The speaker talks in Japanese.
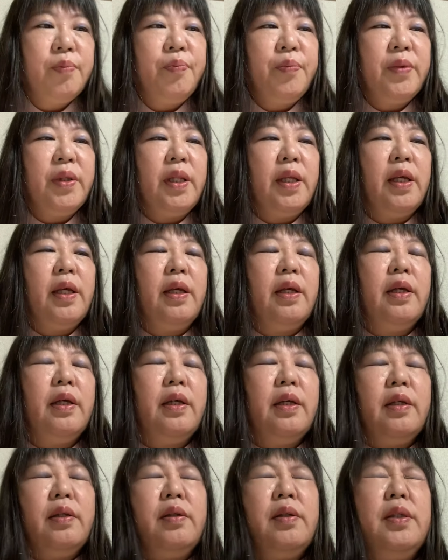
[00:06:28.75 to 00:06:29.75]

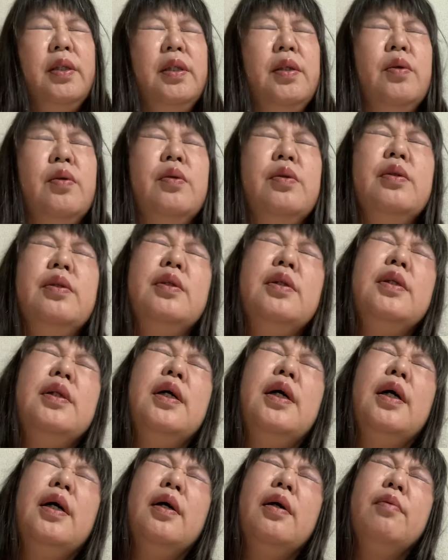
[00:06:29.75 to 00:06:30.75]
でいろん
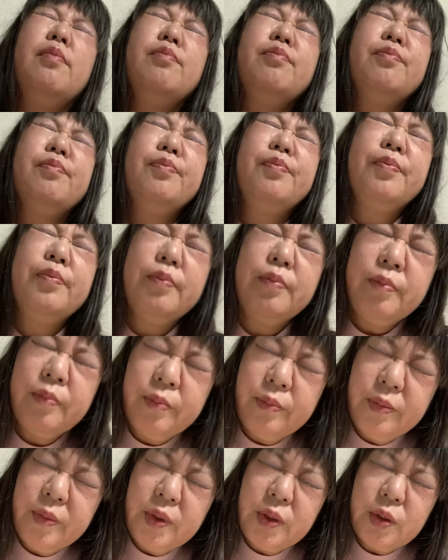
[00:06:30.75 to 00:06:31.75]
な、う
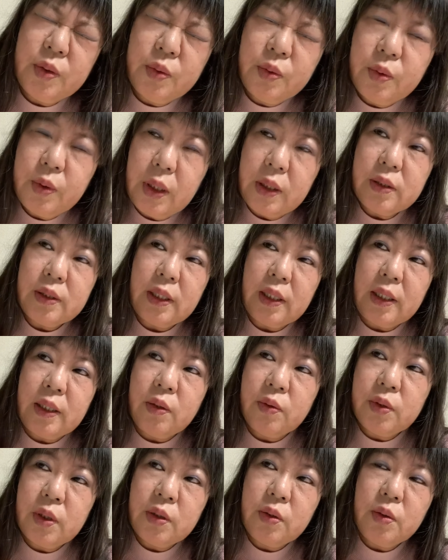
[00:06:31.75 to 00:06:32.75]
ん、情報があるからい
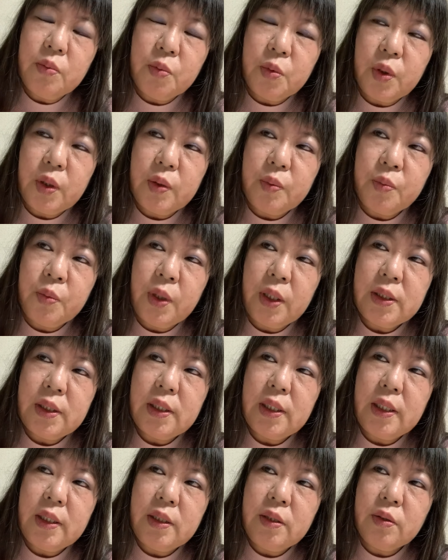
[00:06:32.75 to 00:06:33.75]
ろんな人に漏らせ
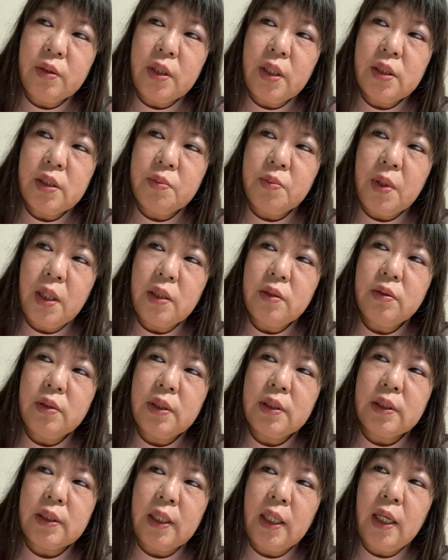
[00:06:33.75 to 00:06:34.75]
ないっていうケースもあるん
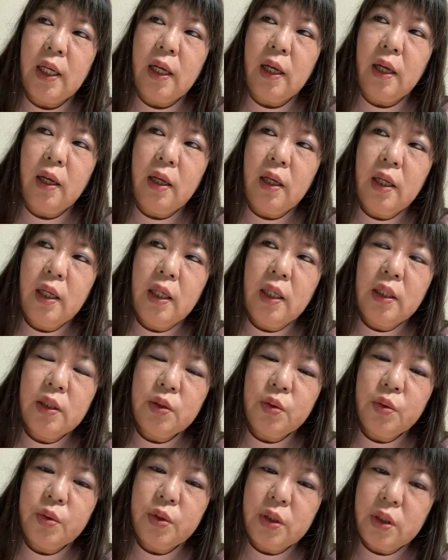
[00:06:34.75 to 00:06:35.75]
ですが
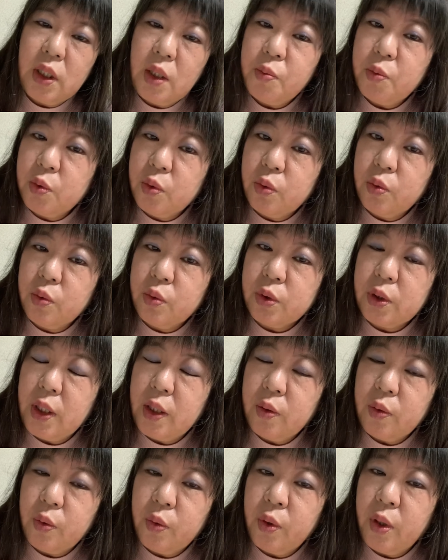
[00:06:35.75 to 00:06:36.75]
そうじゃないものを
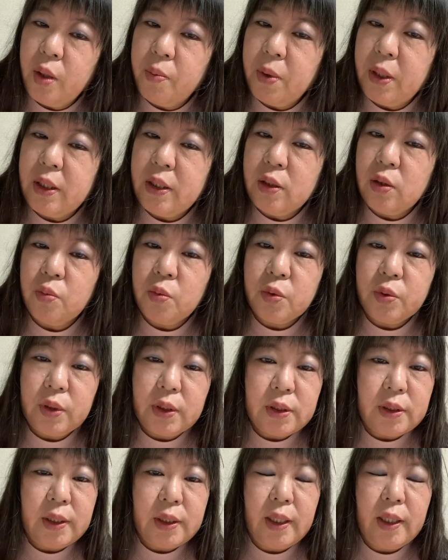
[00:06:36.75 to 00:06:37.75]
負えばいいと思うんで
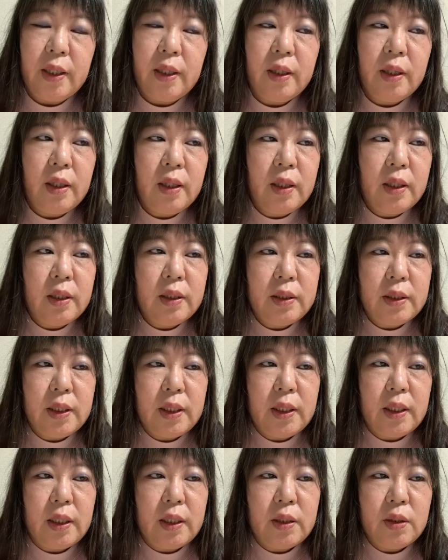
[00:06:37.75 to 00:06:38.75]
すね。
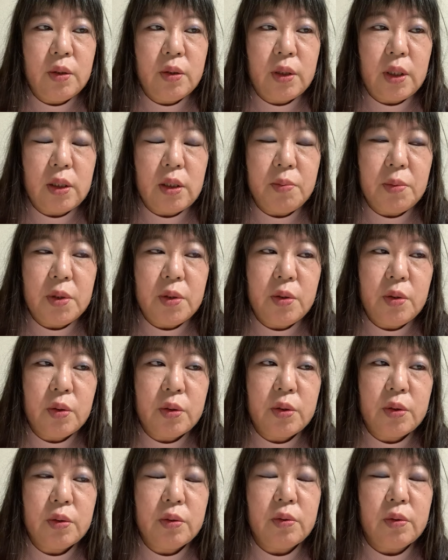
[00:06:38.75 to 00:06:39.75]
で例えば入力
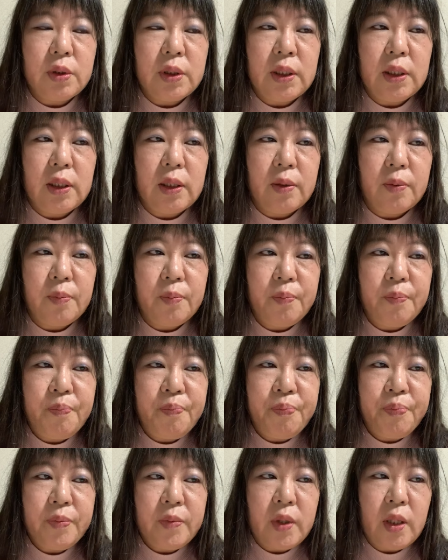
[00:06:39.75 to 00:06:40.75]
するのに
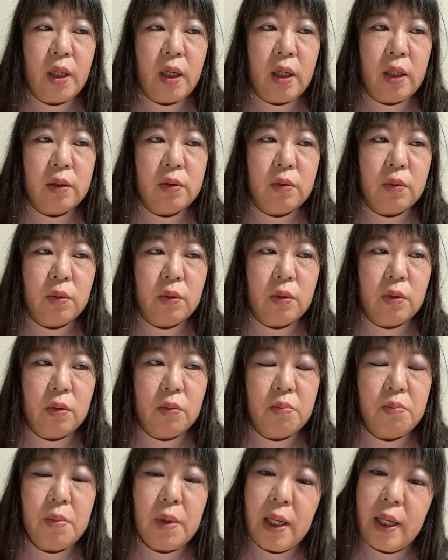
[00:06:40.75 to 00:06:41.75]
あの
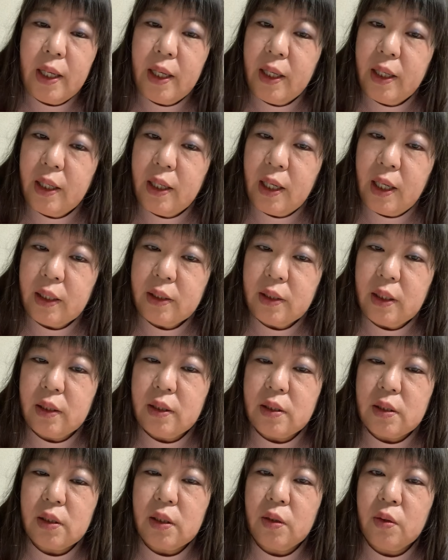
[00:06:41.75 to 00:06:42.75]
前あったん
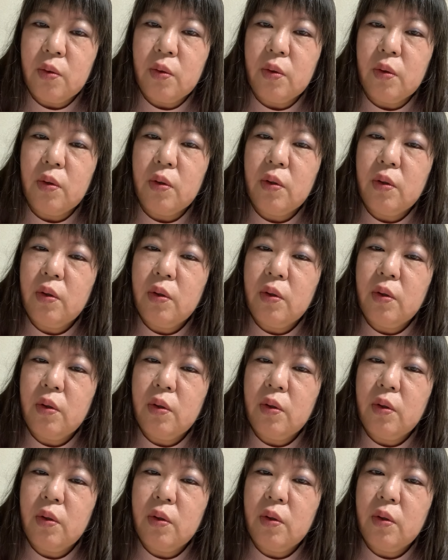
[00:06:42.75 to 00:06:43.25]
ですけど